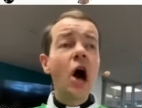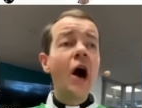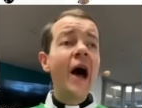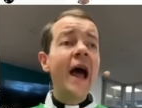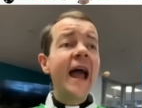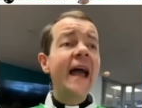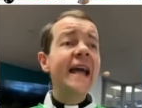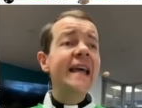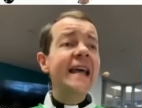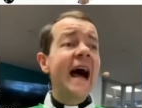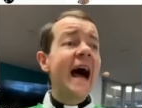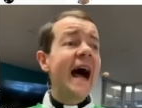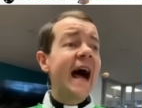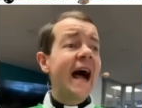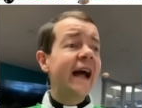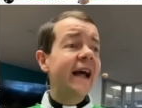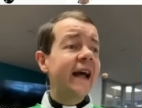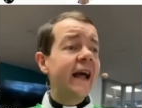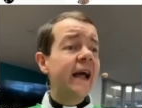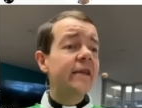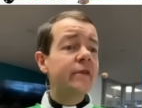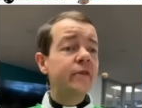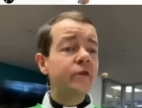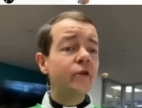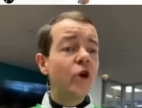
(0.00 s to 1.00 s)
ella a
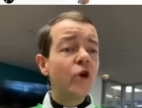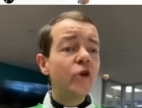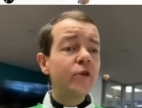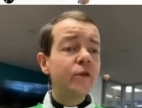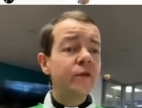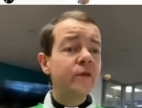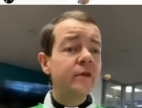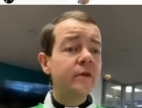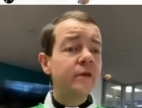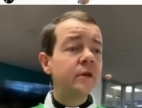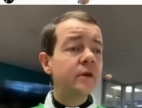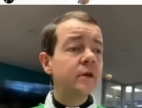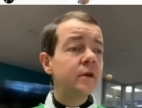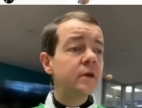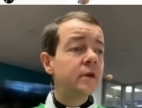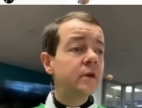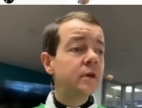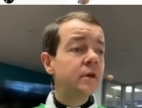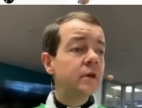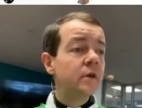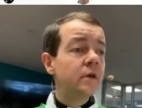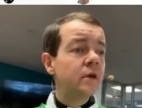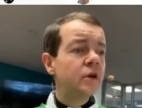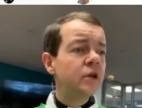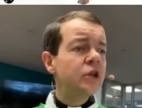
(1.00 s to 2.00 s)
Jesús?
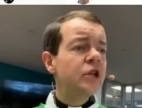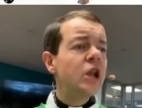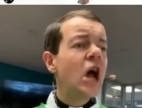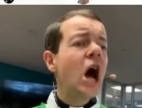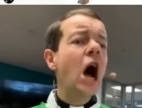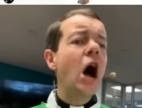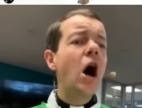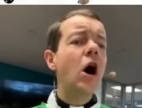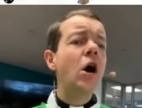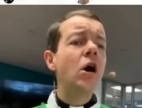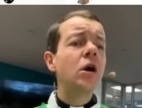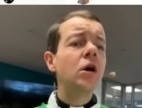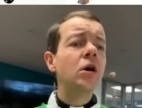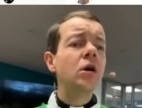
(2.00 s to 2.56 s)
No.